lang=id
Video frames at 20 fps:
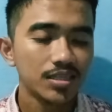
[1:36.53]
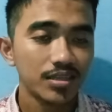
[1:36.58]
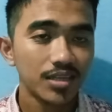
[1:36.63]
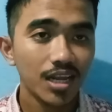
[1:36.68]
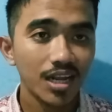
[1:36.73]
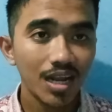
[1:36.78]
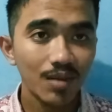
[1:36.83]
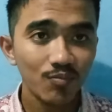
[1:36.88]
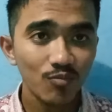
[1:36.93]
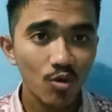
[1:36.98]

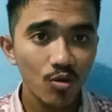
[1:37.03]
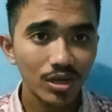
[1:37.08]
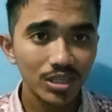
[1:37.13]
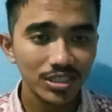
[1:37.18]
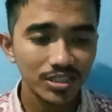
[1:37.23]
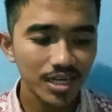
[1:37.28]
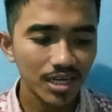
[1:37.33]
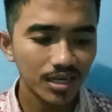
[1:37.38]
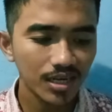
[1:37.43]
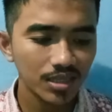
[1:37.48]
Dalam
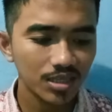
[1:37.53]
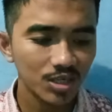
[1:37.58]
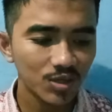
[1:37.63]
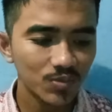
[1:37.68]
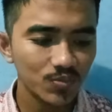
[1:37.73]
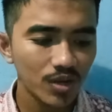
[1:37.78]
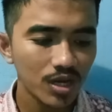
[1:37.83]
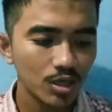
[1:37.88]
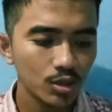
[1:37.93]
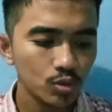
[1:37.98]
wawancara
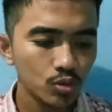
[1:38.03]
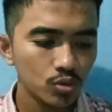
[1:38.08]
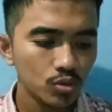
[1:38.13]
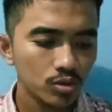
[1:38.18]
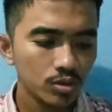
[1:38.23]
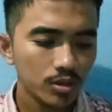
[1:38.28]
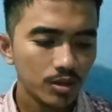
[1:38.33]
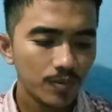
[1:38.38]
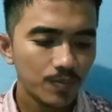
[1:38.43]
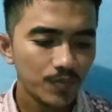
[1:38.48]

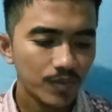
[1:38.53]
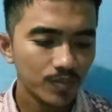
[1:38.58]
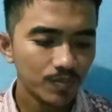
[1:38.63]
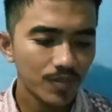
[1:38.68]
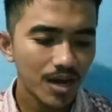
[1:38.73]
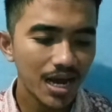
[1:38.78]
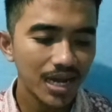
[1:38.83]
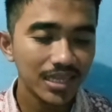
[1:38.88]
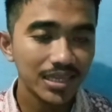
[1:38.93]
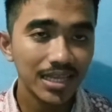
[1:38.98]
terbaru,
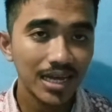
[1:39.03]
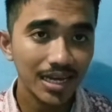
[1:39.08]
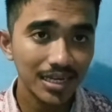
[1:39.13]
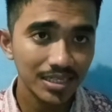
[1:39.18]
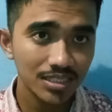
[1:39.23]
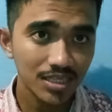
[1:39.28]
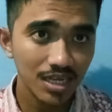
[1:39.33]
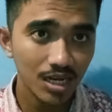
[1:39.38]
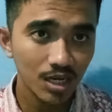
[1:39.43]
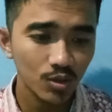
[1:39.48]
pemain
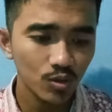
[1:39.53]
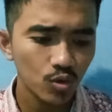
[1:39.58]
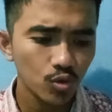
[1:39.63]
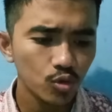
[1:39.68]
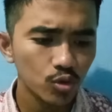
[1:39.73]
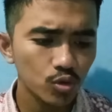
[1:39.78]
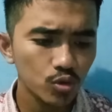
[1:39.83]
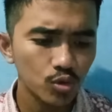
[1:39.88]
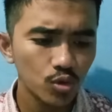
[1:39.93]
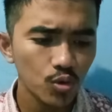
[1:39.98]
asal
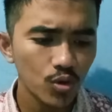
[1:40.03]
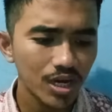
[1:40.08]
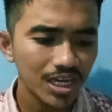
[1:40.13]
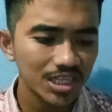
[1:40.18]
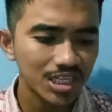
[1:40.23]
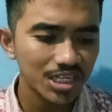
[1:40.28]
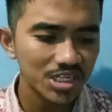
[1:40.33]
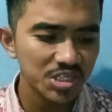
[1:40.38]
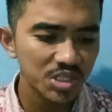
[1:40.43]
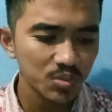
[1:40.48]

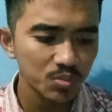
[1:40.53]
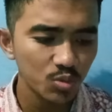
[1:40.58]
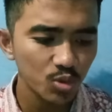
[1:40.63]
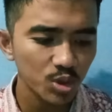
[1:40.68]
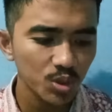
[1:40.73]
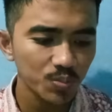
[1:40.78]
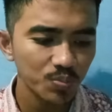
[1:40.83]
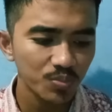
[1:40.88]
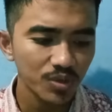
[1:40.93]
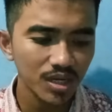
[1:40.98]
Uruguay
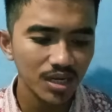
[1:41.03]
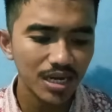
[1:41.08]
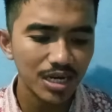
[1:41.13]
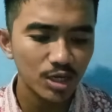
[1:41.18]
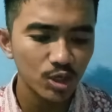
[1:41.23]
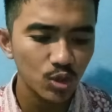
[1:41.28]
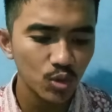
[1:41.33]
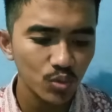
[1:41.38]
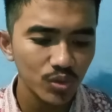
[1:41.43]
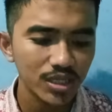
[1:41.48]
tersebut
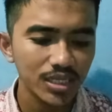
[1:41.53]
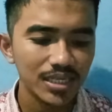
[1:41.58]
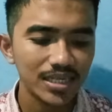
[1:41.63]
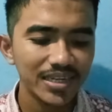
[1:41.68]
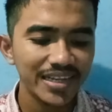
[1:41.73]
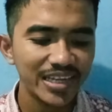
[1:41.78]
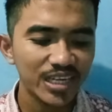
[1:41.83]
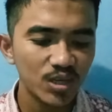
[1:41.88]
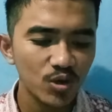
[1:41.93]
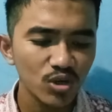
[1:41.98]
mengakui
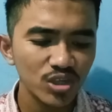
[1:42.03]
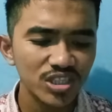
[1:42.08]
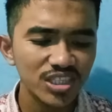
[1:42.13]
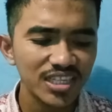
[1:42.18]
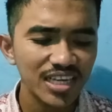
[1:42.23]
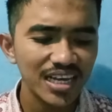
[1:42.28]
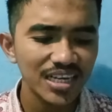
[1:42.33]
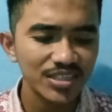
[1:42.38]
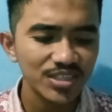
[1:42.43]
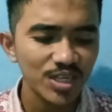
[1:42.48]

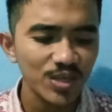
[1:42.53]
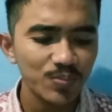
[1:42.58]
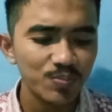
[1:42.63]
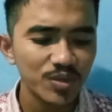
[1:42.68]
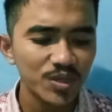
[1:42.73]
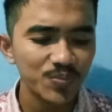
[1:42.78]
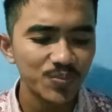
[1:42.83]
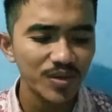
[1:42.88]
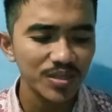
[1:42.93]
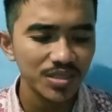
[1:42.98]

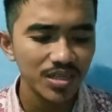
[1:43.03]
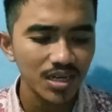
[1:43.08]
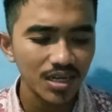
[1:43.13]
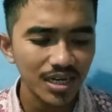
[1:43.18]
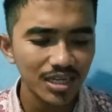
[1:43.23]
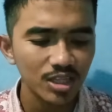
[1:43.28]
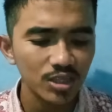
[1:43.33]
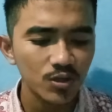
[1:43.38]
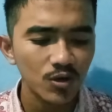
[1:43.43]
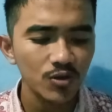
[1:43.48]
negosiasi
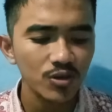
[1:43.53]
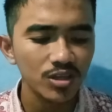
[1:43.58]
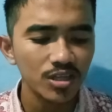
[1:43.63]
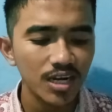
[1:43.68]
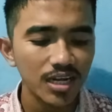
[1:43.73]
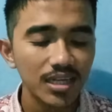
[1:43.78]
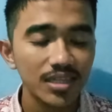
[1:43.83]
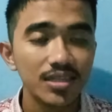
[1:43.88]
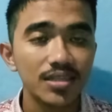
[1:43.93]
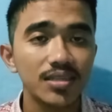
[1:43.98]
perpanjangan
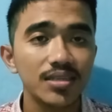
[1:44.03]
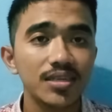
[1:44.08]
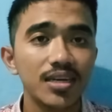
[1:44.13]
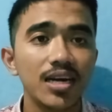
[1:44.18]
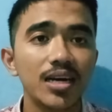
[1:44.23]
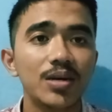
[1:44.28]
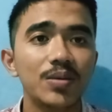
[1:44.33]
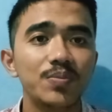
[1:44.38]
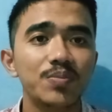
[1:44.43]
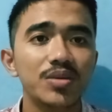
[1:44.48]
kontrak
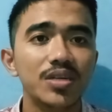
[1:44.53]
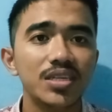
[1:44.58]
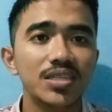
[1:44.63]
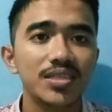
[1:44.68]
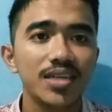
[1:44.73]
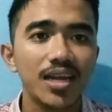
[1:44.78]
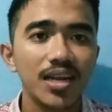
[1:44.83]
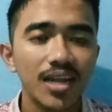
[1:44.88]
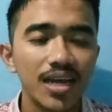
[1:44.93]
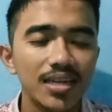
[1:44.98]
tengah
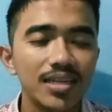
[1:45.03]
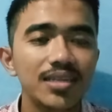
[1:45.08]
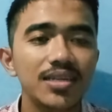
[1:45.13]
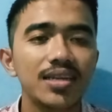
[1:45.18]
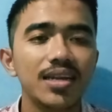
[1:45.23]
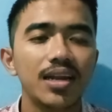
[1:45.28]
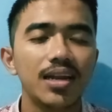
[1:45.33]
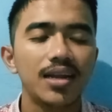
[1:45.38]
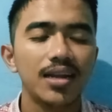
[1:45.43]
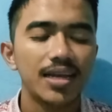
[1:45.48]

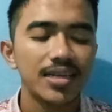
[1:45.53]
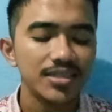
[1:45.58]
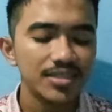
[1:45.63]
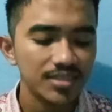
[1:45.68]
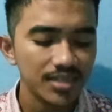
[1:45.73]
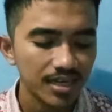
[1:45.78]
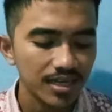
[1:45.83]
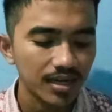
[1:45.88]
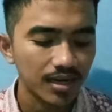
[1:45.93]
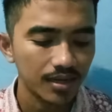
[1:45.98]
berjalan
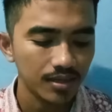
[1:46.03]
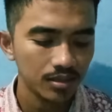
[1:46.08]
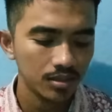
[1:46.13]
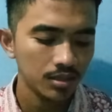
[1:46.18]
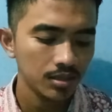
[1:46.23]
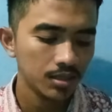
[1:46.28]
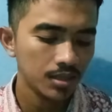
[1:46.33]
lancar.